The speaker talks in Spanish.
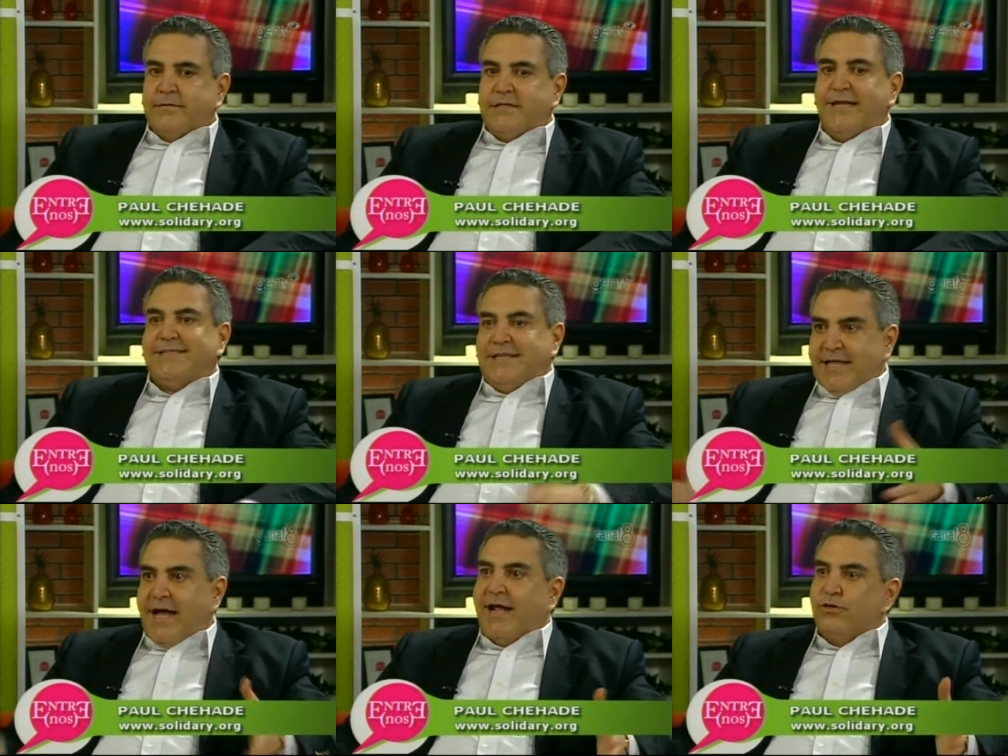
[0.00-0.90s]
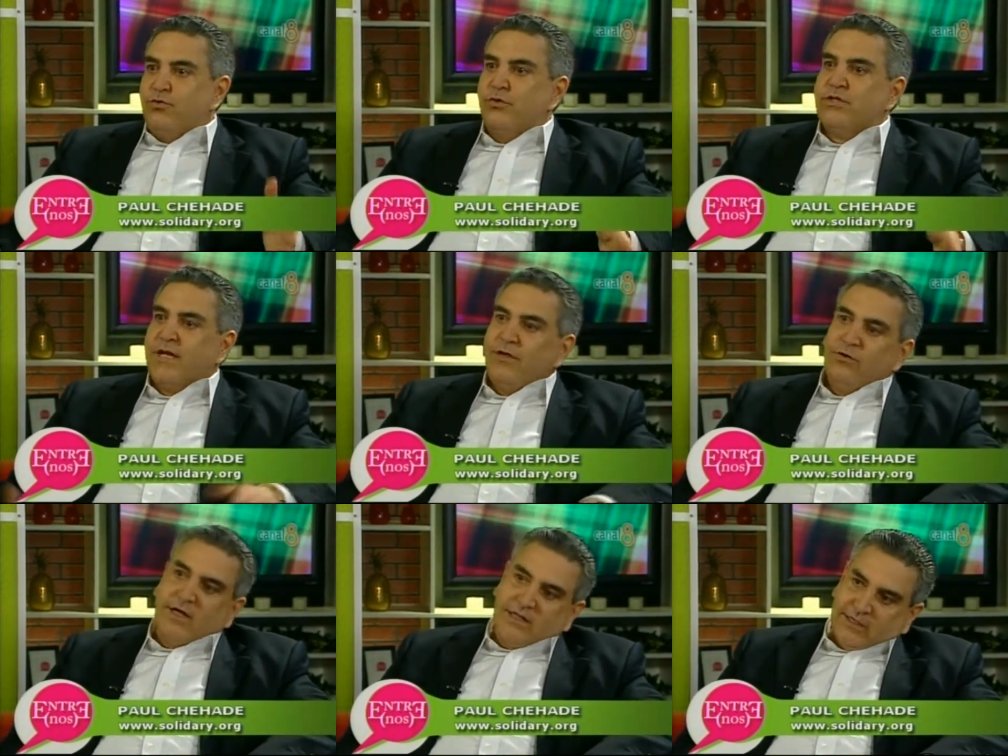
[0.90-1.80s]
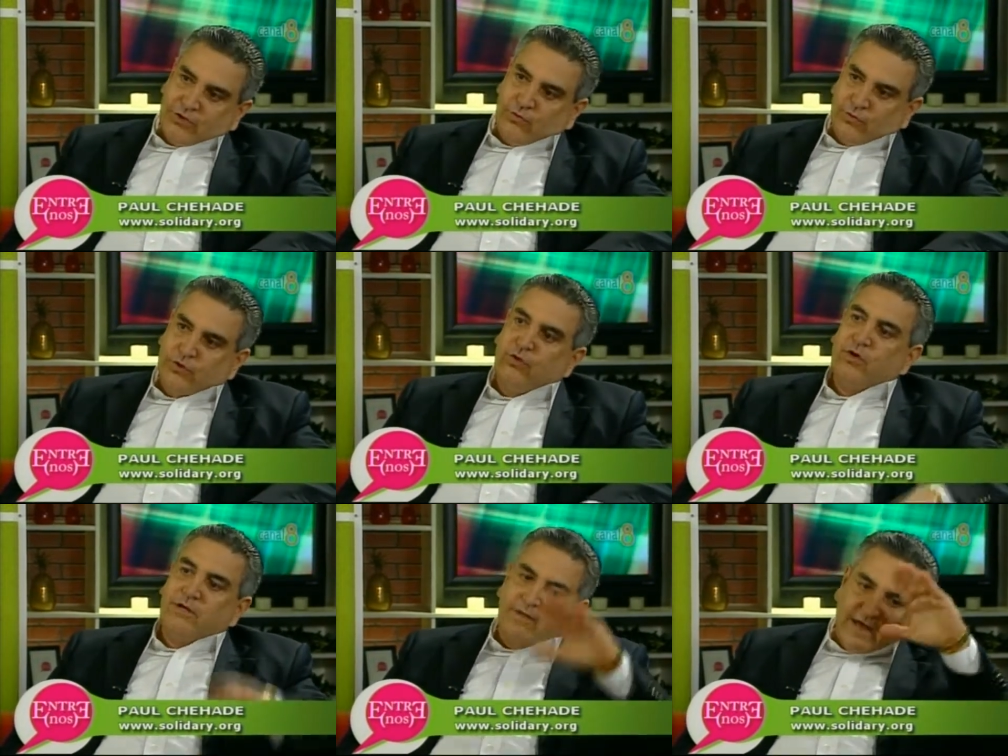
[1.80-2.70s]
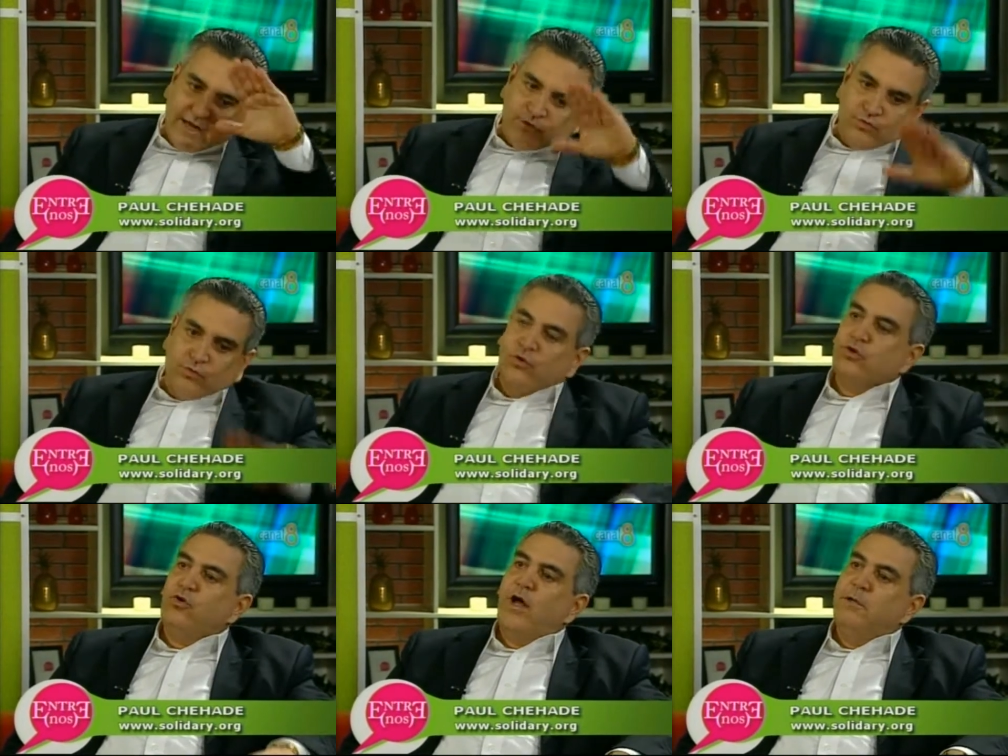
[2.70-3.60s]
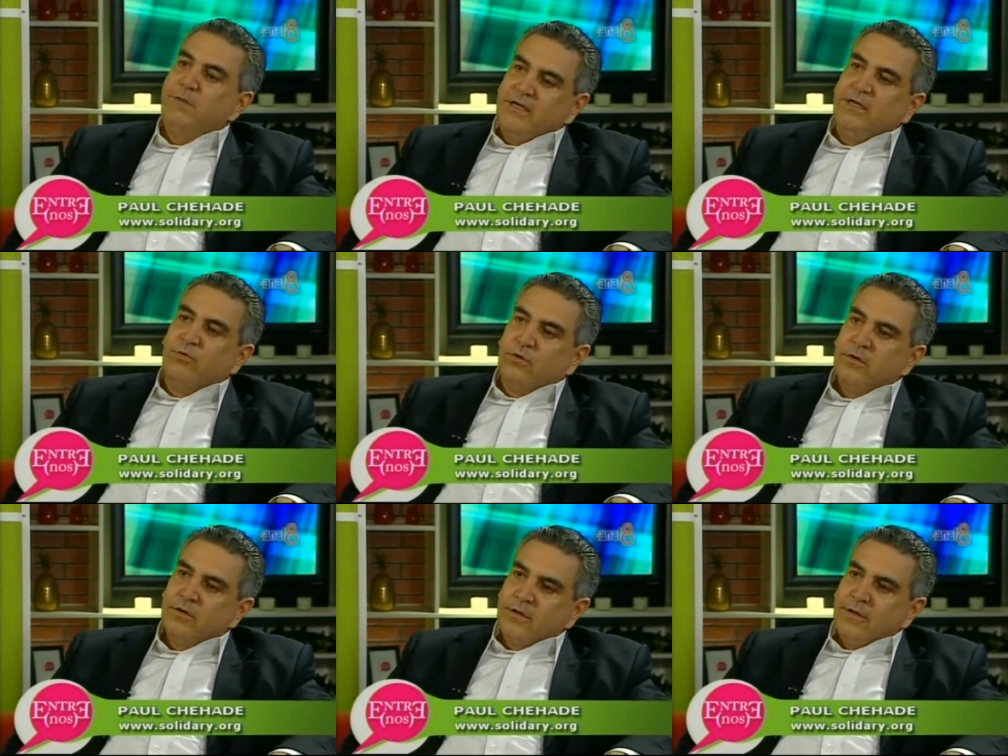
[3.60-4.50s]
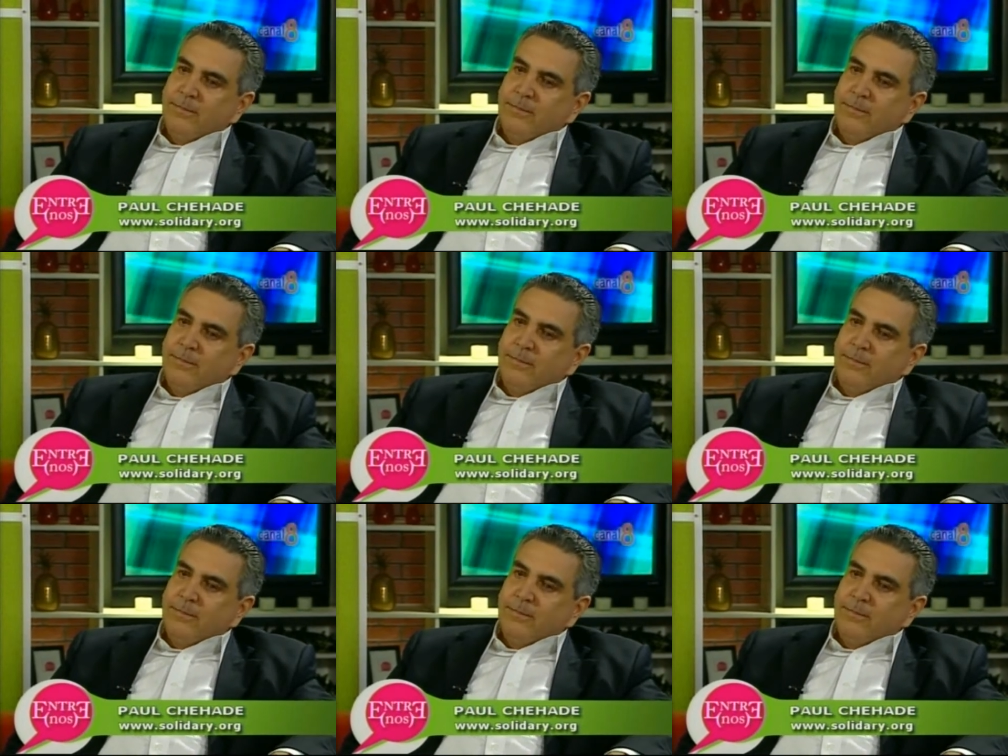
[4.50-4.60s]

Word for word: se citara a todos aquellos que tienen soluciones, bajaran sus costos al mínimo,